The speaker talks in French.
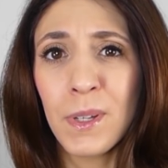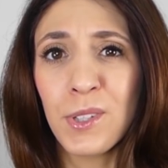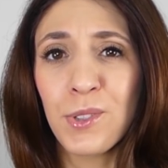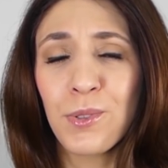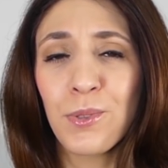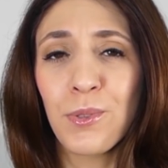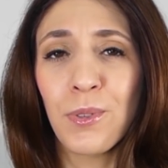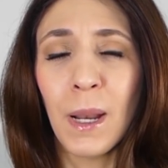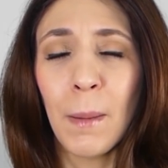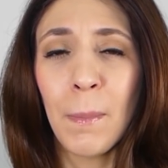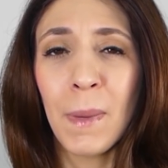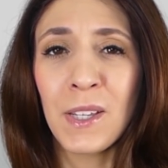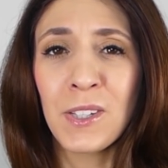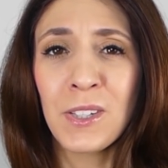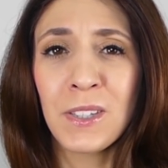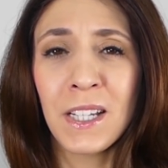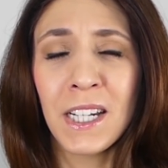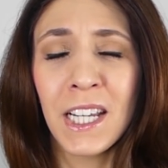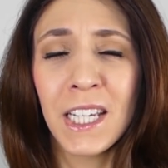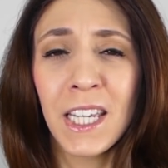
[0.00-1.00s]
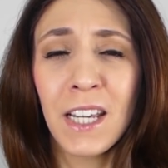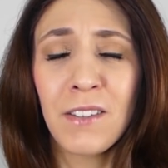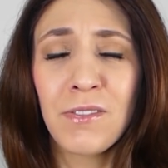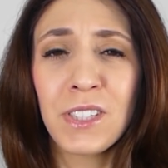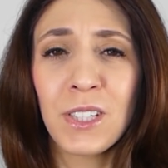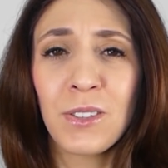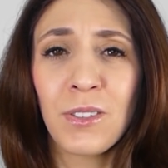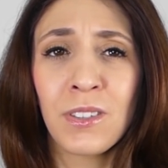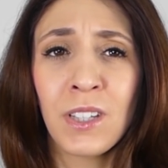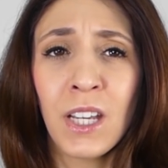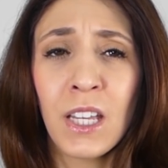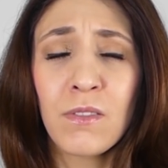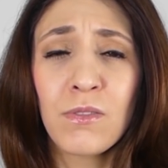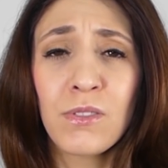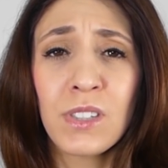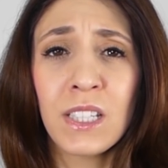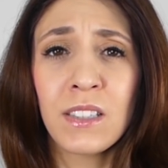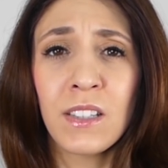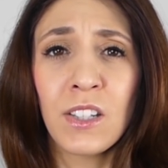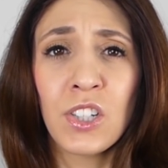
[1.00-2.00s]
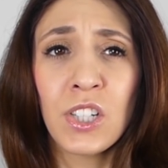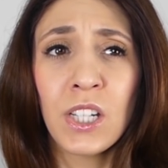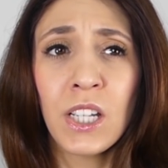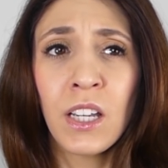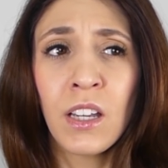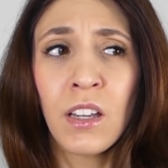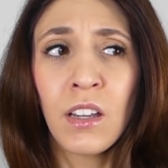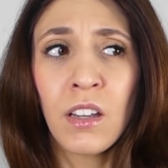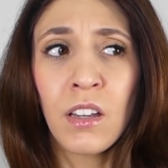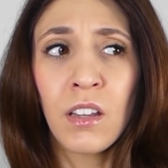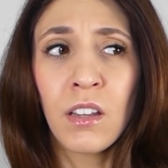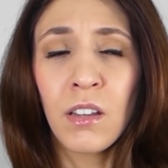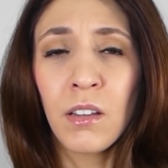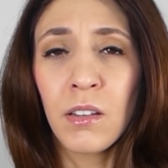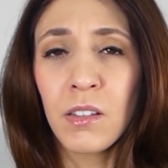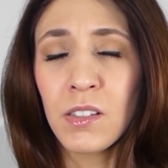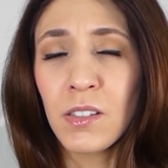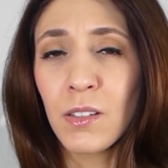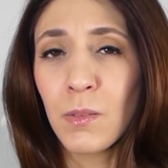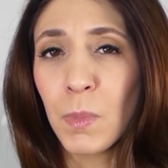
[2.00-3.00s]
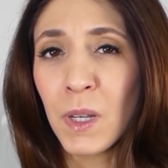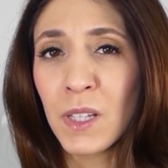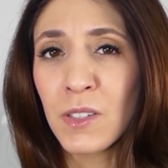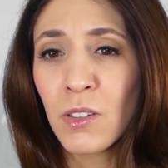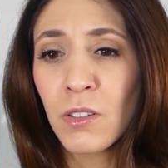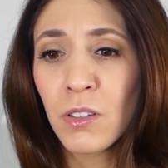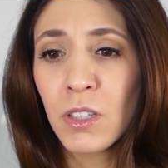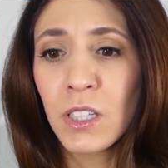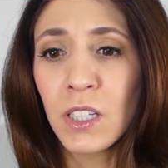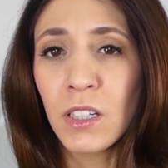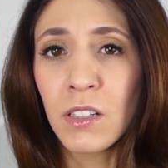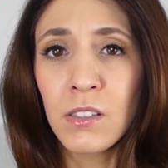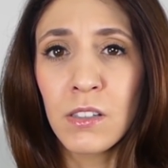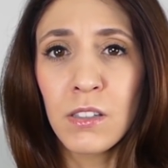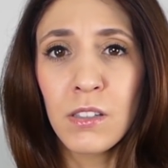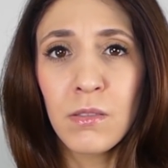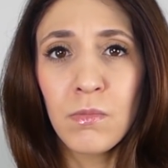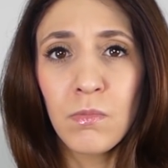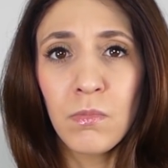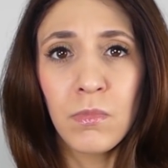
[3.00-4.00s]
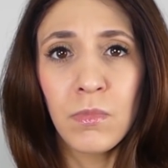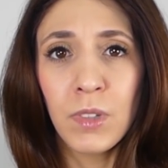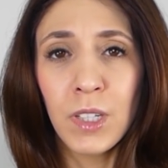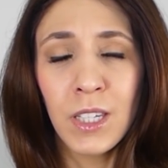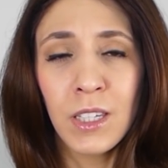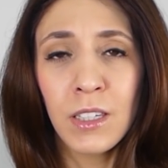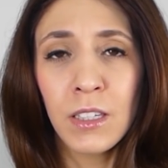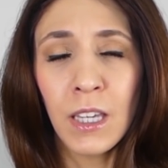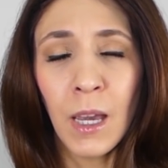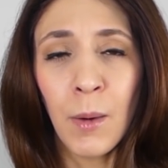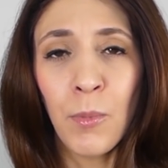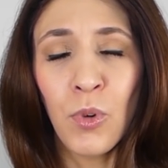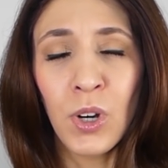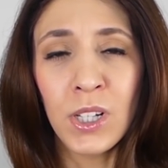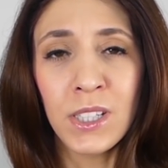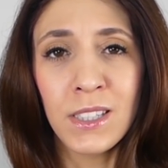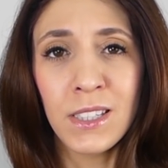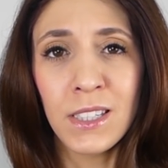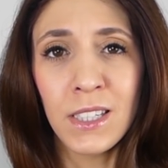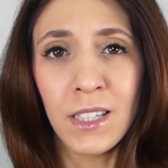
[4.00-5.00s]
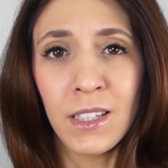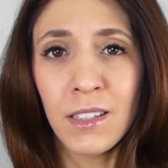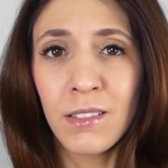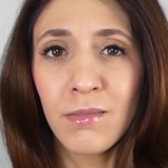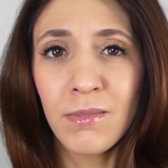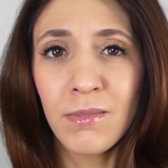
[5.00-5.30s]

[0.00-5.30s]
parce que la personne à laquelle vous êtes en train de vous attacher, c'est une personne qui existe qu'à moitié.